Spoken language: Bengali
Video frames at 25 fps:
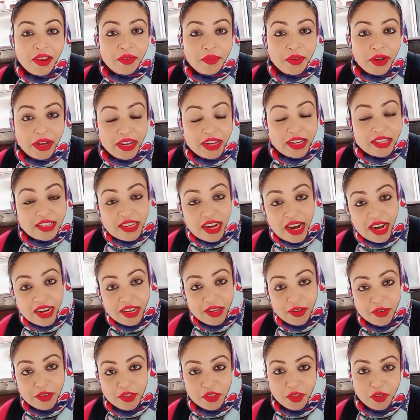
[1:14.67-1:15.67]
ট্রেনটা
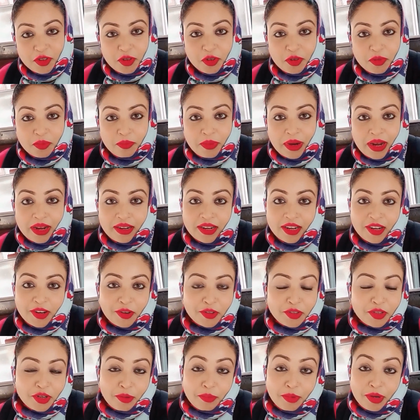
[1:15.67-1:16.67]
ছাড়ে ওই জন্য ব্যান্ডেলে
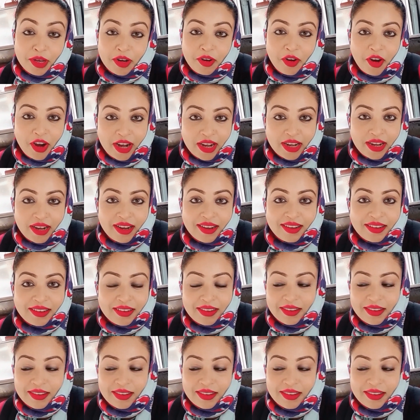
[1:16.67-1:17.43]
অতটা ভিড় হয় না